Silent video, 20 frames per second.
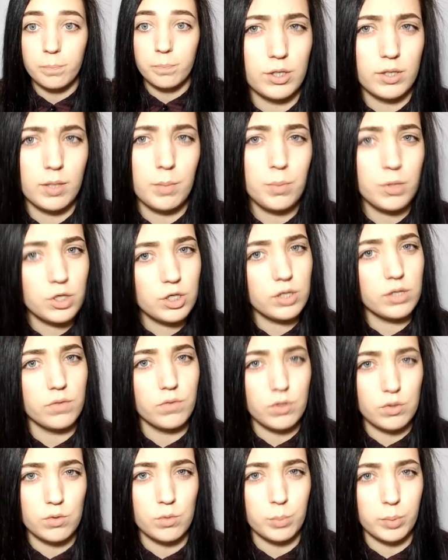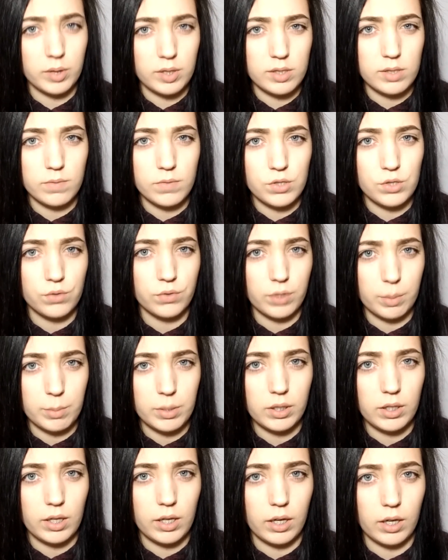Напишите внизу под этим видео в
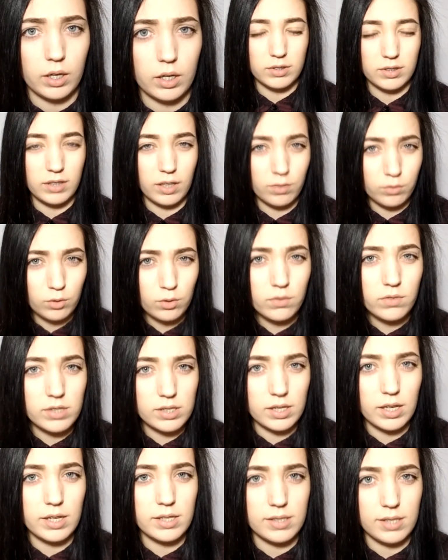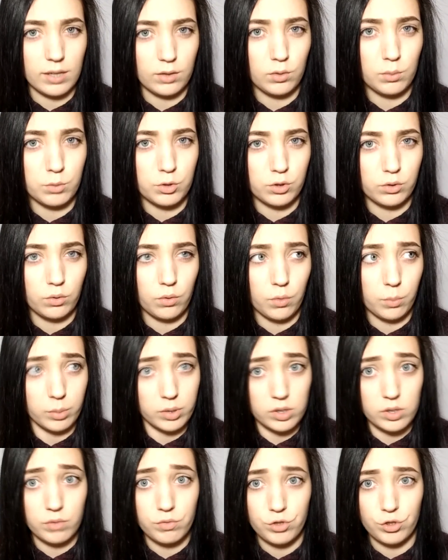комментариях, давно вы знаете о том, что мы
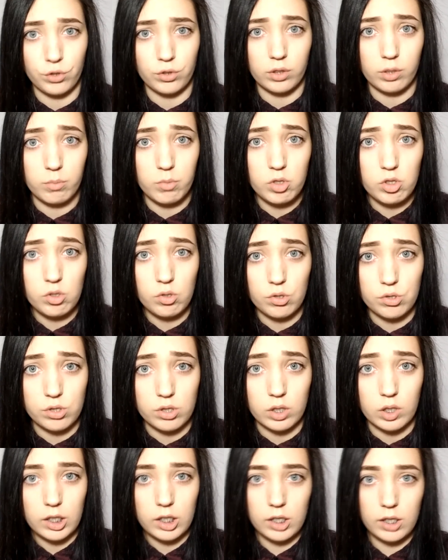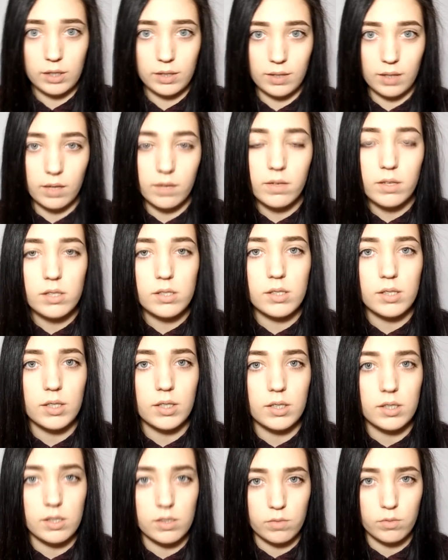с девчонками сестры? Или для вас
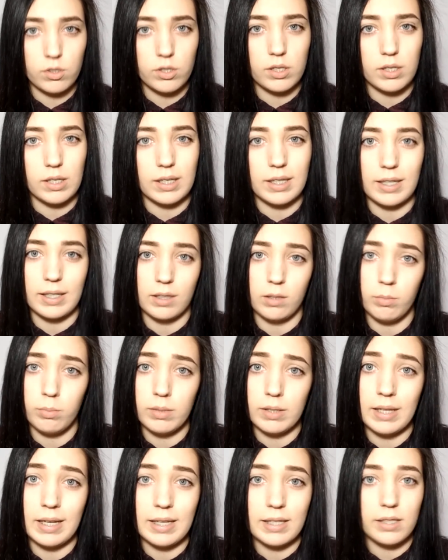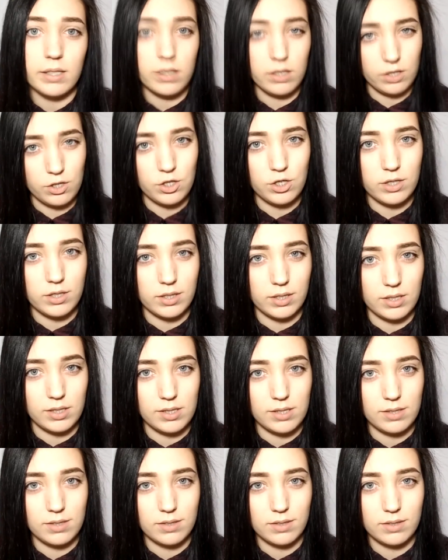сегодня это была
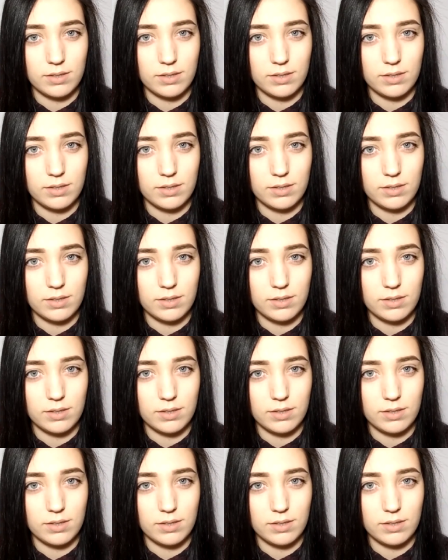неожиданность?